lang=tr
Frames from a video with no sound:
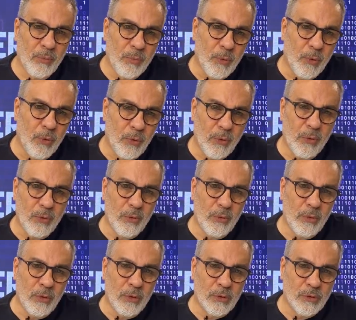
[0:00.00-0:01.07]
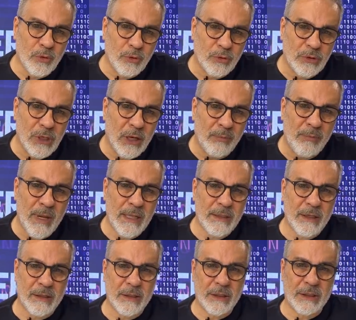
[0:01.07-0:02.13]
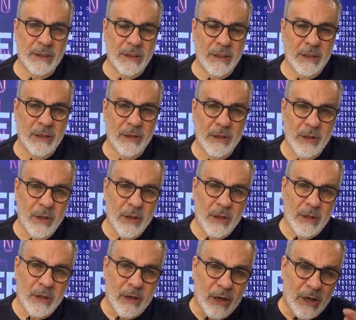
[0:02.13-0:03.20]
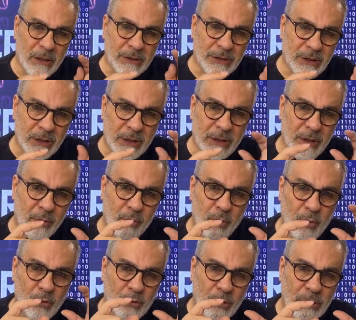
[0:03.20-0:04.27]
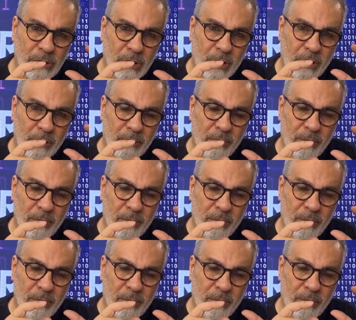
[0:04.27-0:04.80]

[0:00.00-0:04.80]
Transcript: Bu e, sosyal medyadaki karşılıklı göz göze